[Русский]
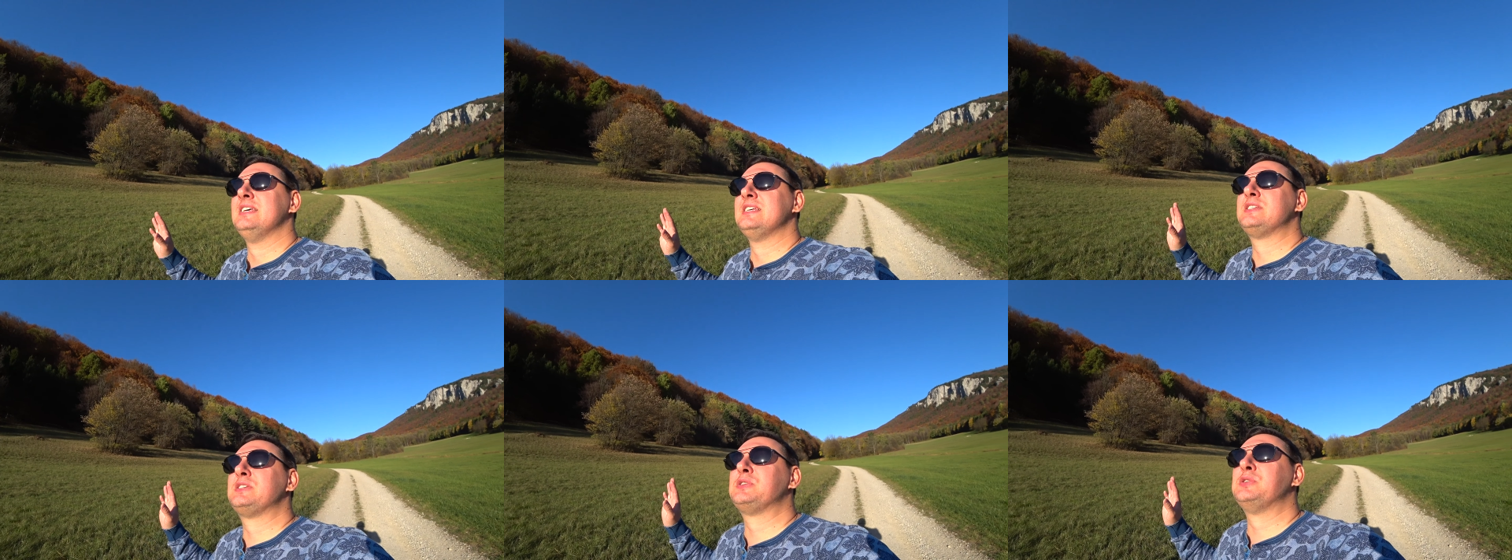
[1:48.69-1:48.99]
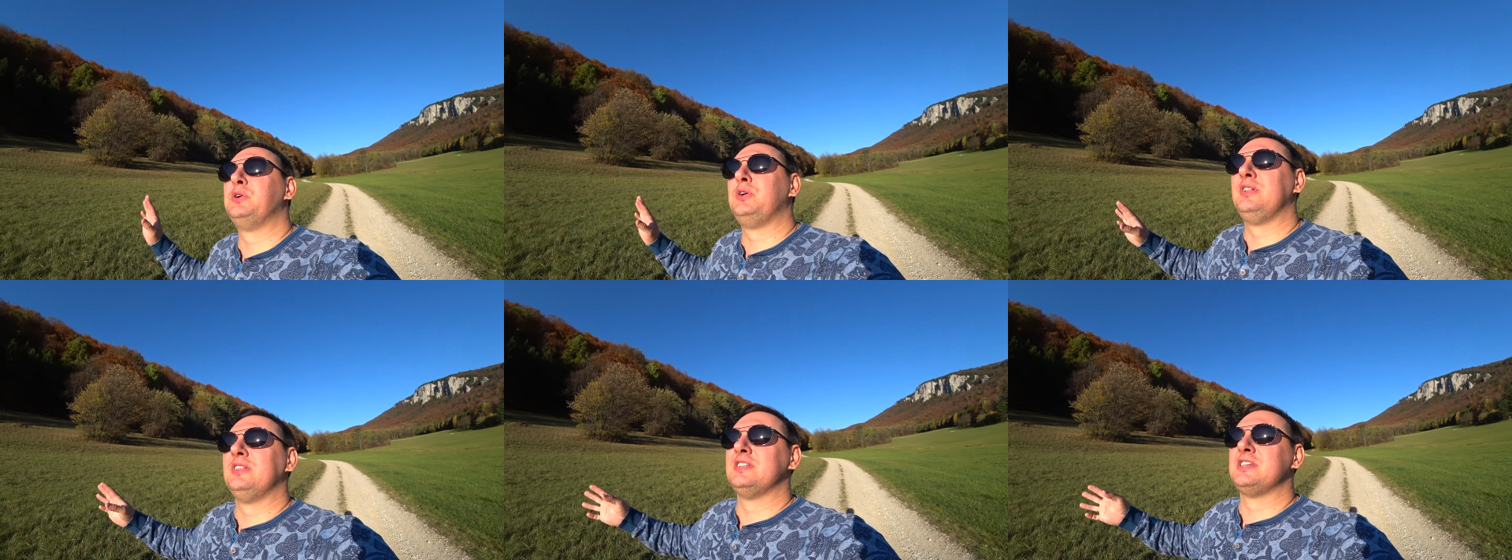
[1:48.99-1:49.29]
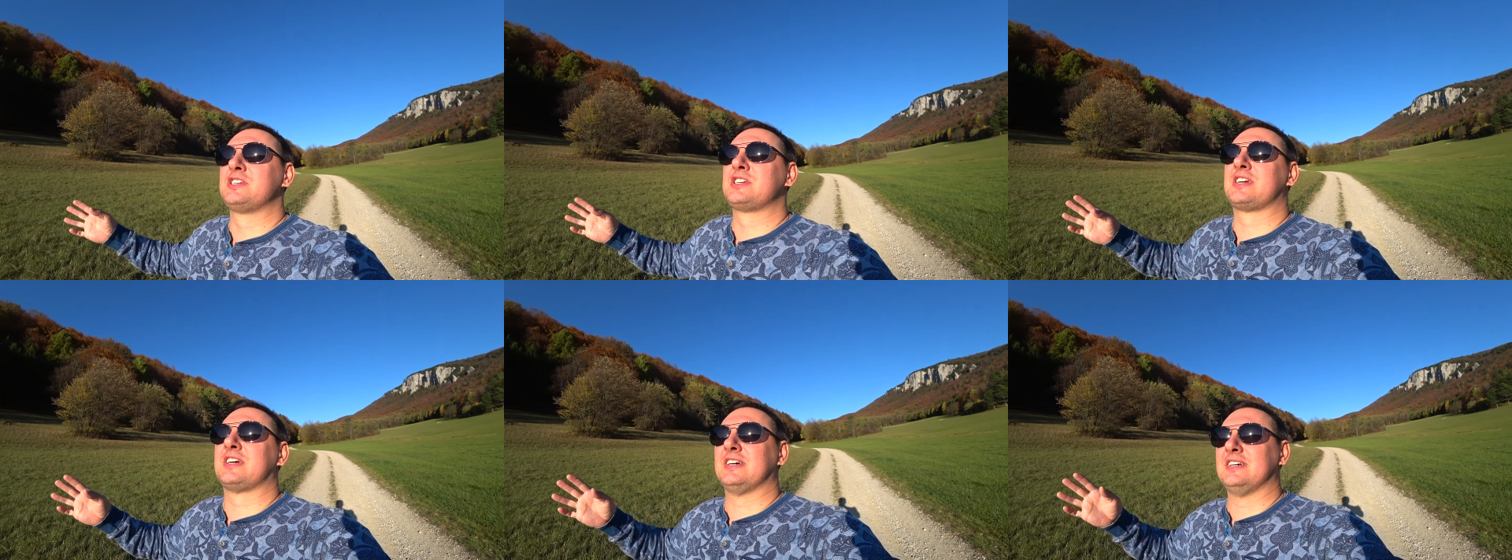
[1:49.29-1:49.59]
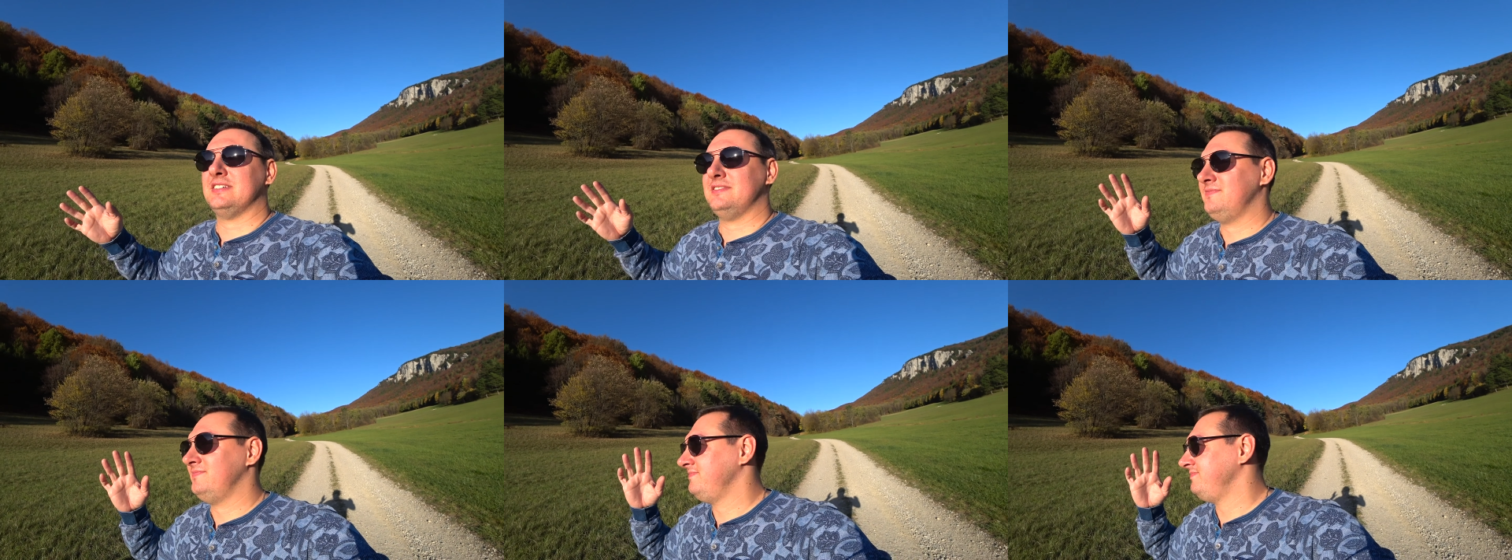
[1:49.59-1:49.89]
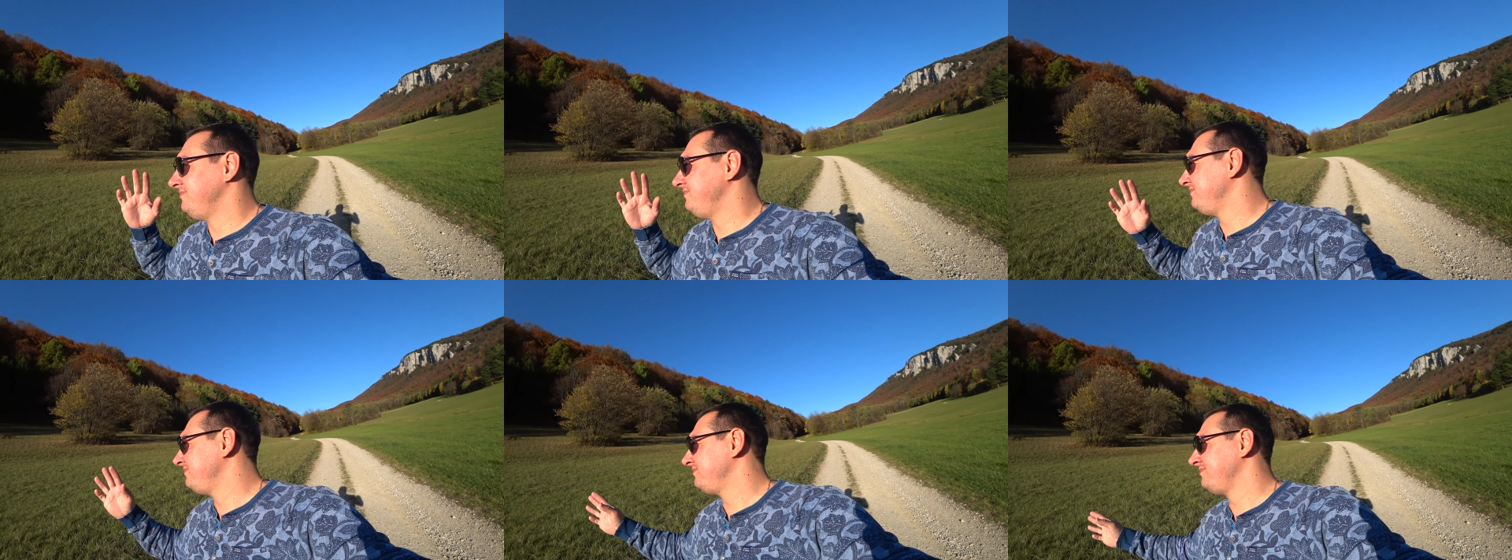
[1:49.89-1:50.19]
Солнышко
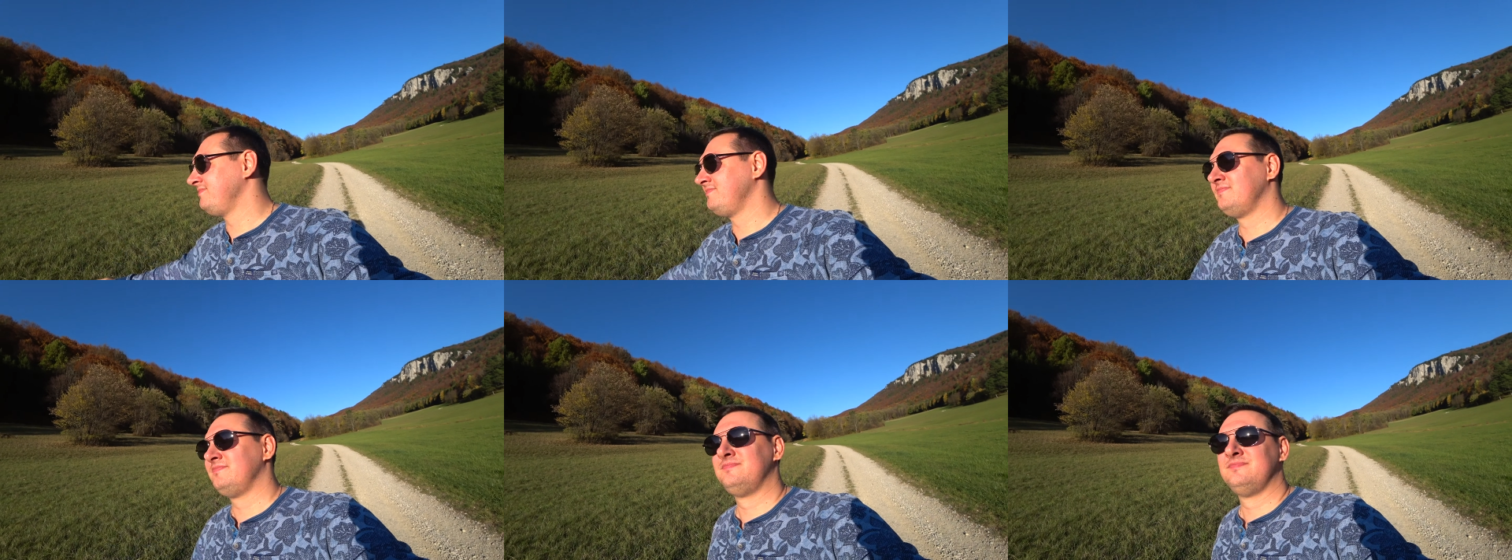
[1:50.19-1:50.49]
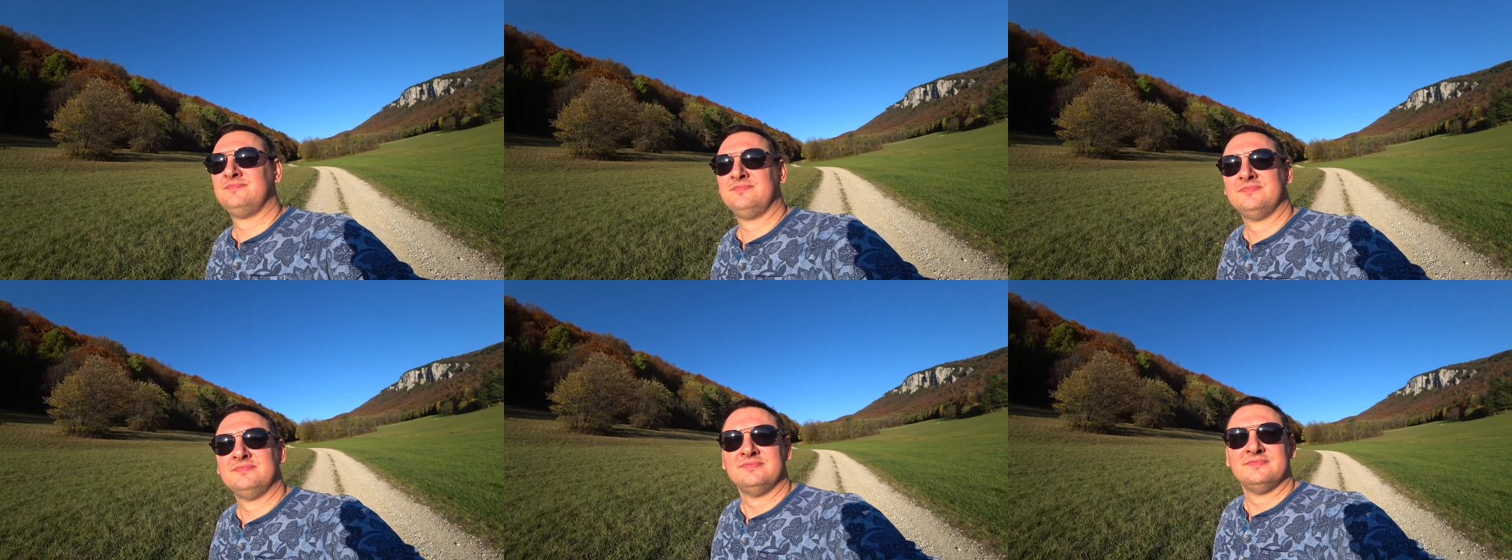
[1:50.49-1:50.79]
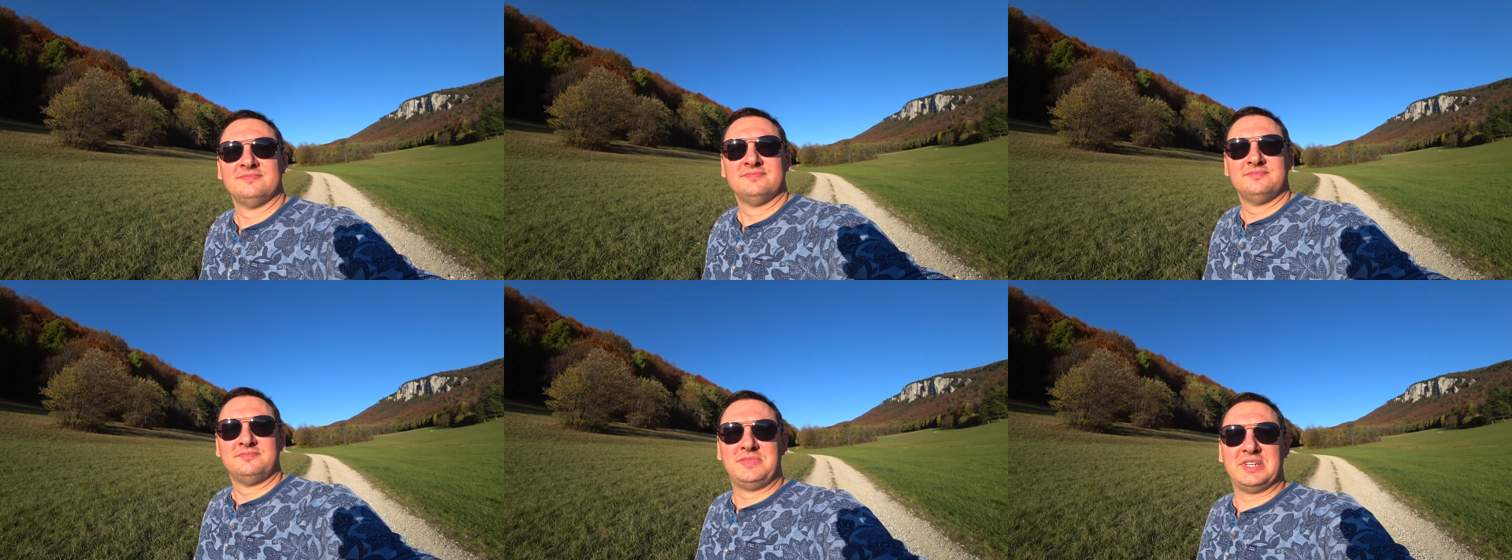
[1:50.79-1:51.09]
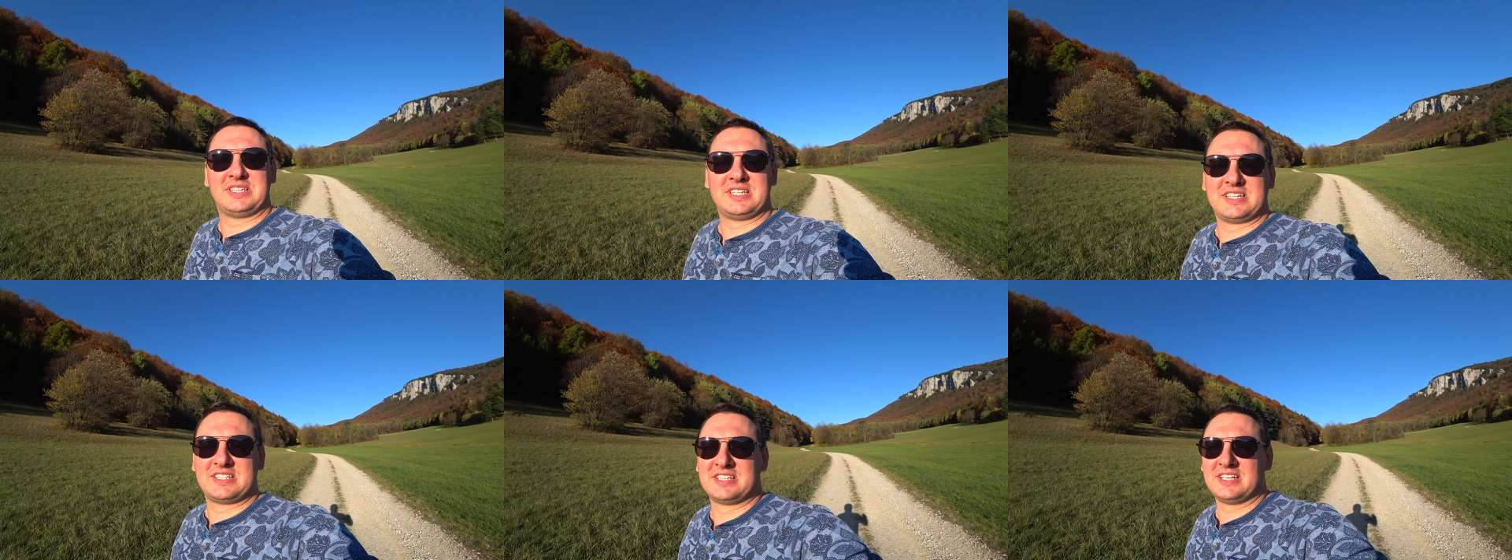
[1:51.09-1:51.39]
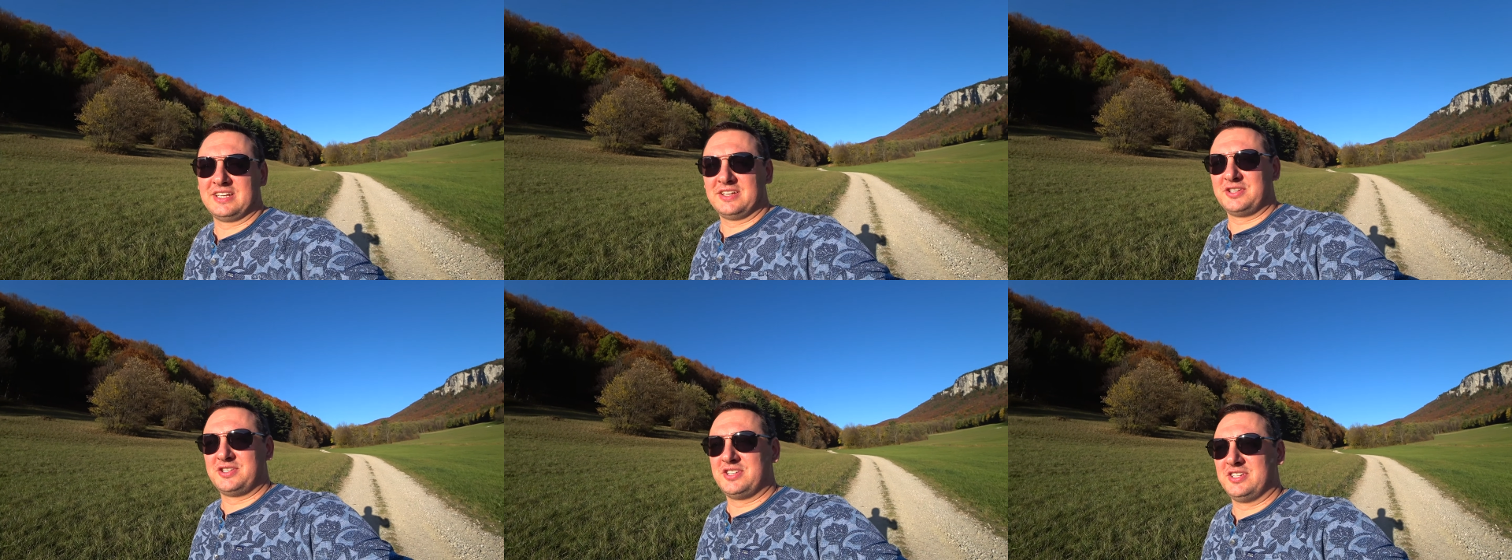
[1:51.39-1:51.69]

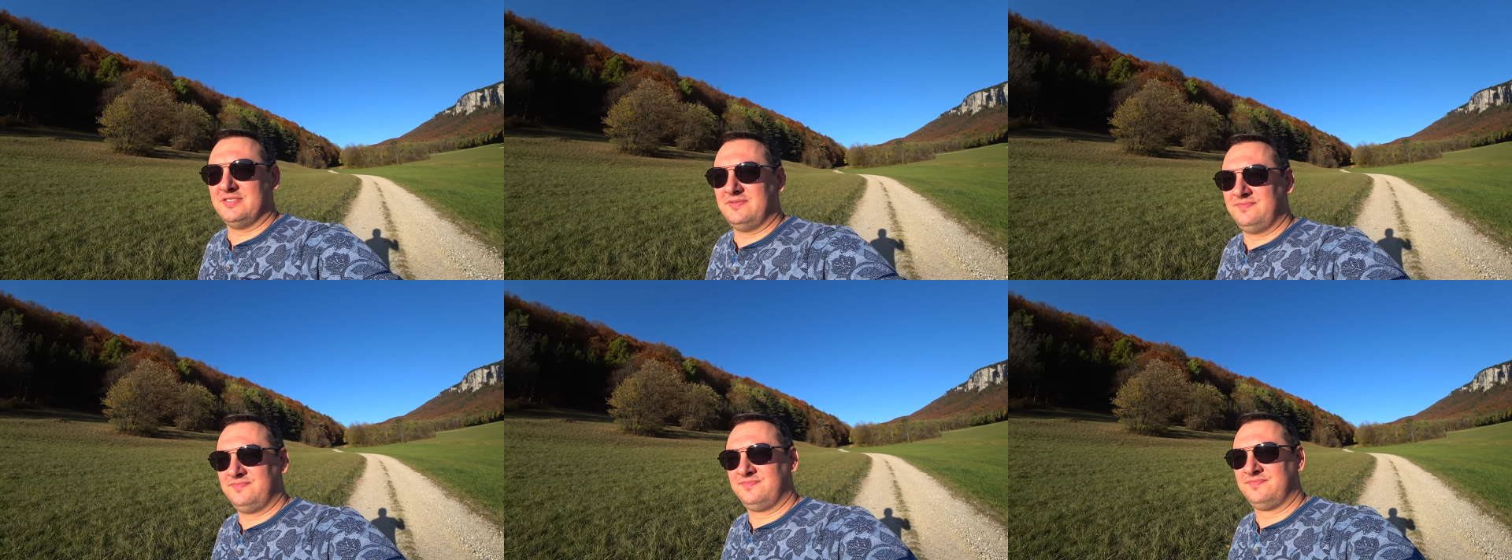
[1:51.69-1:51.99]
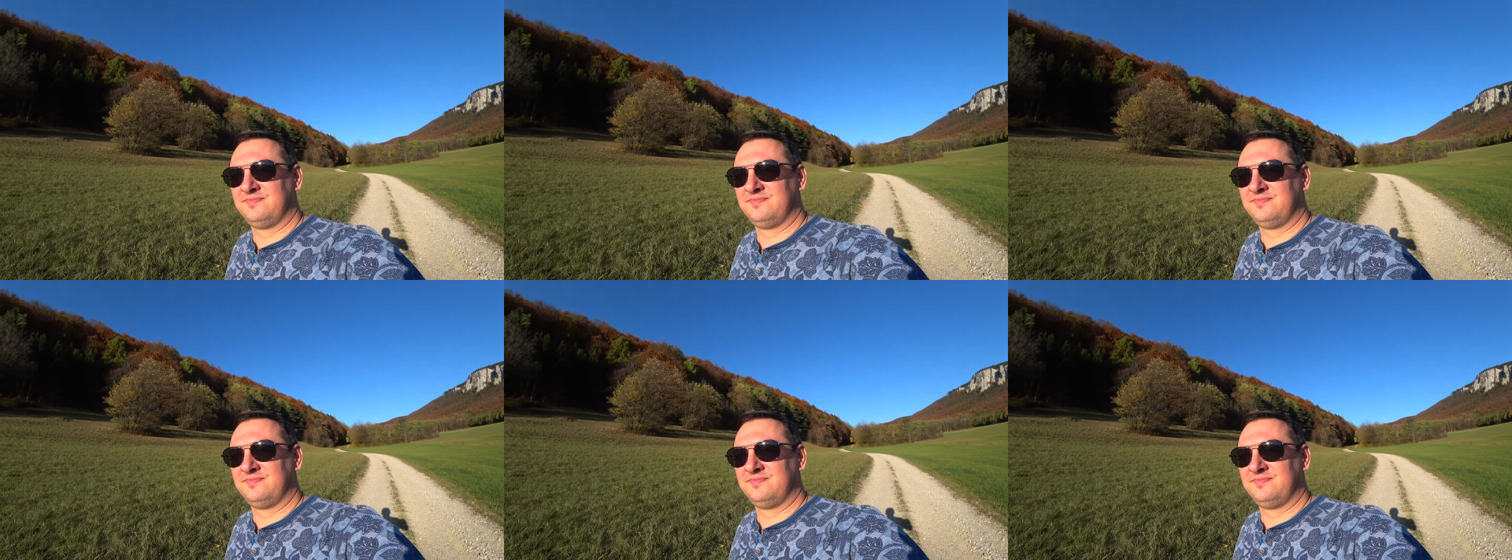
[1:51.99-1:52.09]
потрясающе.